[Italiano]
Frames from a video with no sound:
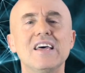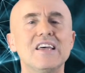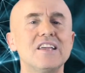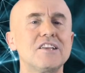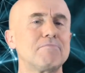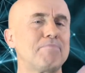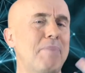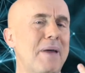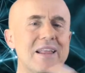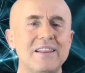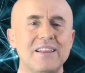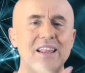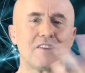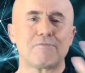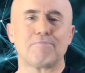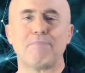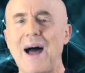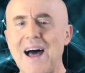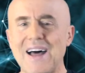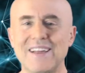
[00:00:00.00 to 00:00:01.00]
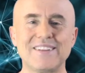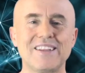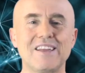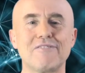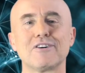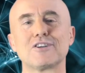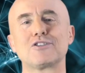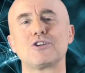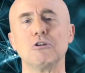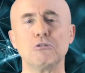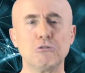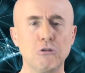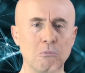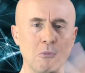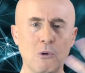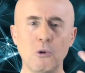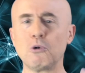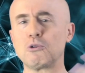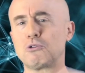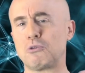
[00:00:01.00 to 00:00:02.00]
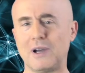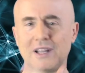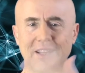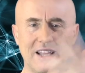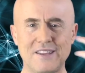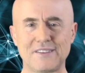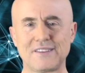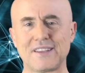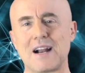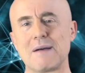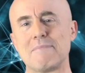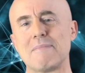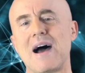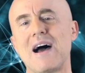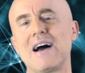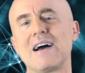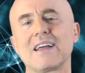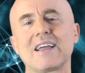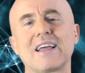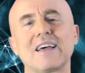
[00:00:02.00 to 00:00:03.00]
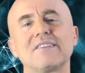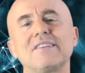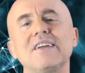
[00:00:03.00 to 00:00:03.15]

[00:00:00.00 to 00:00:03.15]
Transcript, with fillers: spende e spande facendo mutui a destra manca,